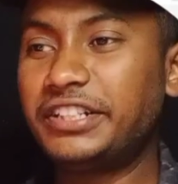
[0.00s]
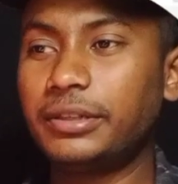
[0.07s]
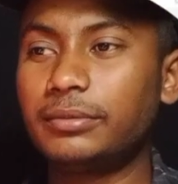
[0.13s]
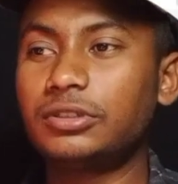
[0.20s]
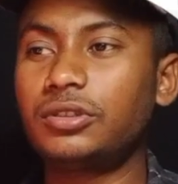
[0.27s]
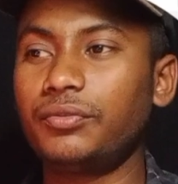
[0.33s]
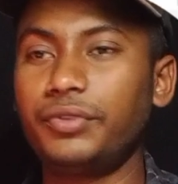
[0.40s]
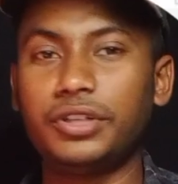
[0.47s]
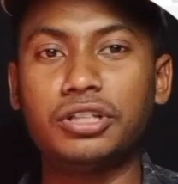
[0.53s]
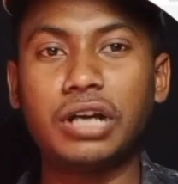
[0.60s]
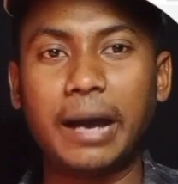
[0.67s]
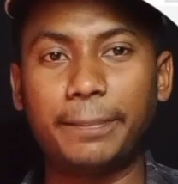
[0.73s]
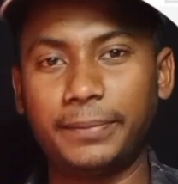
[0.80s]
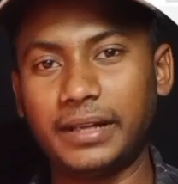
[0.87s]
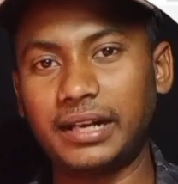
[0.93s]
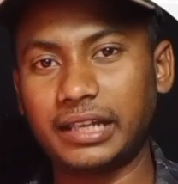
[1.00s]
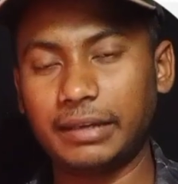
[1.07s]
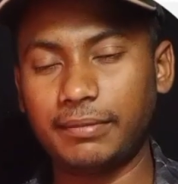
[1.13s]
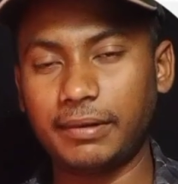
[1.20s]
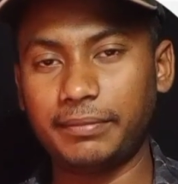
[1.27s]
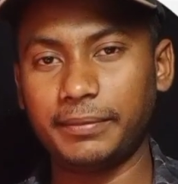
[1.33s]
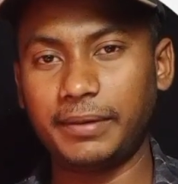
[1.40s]
এই সমস্ত ভিডিও আপনারা
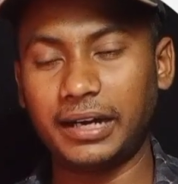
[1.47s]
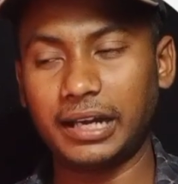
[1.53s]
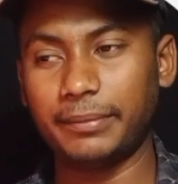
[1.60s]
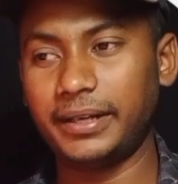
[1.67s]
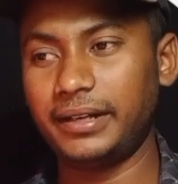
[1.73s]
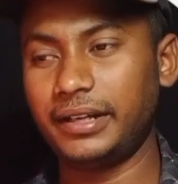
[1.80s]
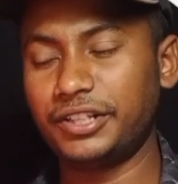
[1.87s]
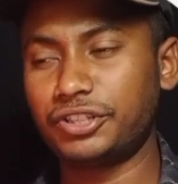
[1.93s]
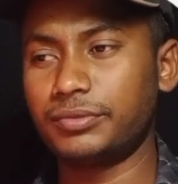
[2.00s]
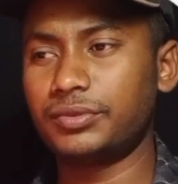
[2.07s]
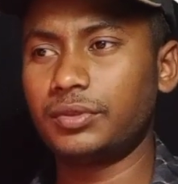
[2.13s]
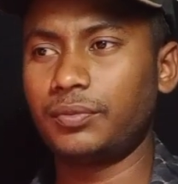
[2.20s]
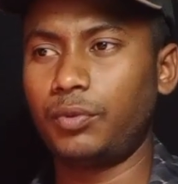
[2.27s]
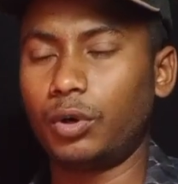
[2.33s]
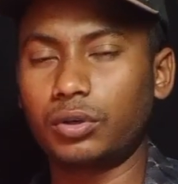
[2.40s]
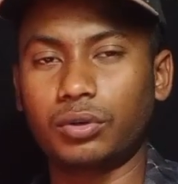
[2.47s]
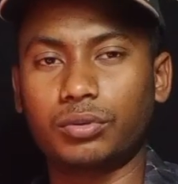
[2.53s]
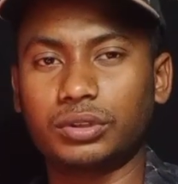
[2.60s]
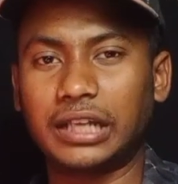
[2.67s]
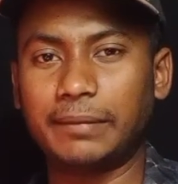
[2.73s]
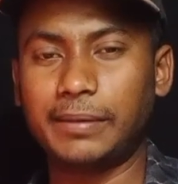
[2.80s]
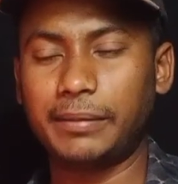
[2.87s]
কিভাবে বানাবেন এই সমস্ত ফটো
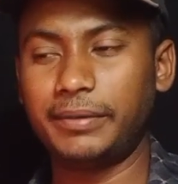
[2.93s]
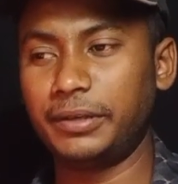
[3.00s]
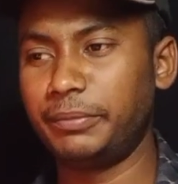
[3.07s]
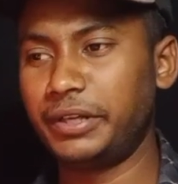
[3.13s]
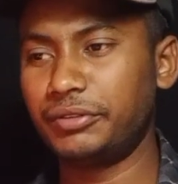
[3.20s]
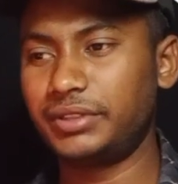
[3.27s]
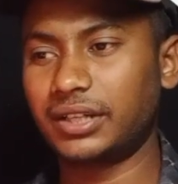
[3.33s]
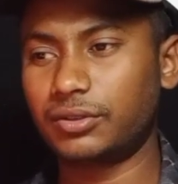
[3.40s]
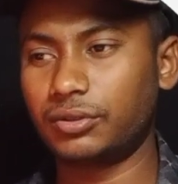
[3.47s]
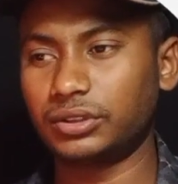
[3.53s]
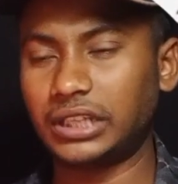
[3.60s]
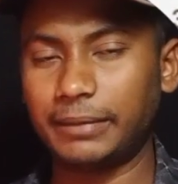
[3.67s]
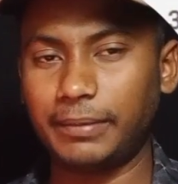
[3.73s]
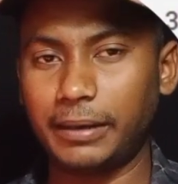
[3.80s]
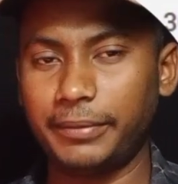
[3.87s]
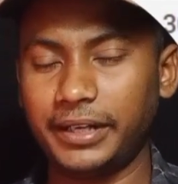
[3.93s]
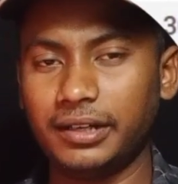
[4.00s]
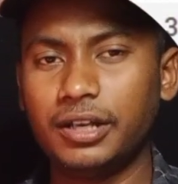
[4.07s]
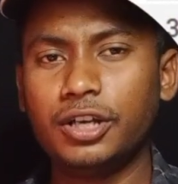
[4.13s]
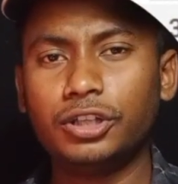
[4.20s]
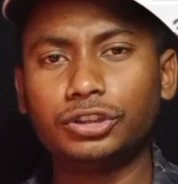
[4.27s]
কোথায় পাবেন মিউজিক কোথায় পাবেন